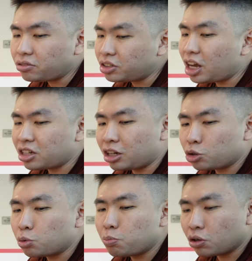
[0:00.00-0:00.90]
That's a
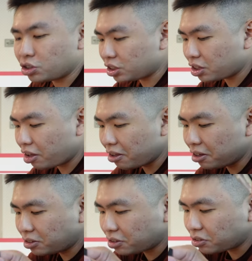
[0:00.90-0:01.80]
two portion.
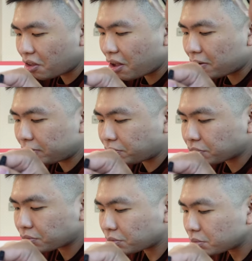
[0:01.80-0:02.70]
Yeah, it's like two
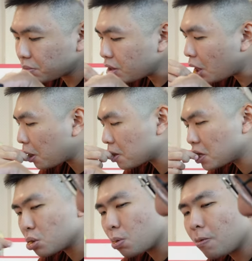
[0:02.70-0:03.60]
portion.
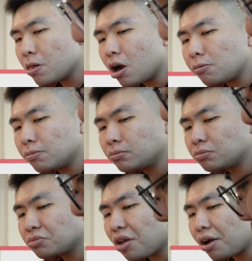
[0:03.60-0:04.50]
I can save it
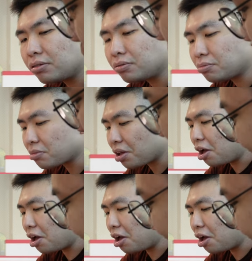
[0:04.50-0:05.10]
for tomorrow, I think.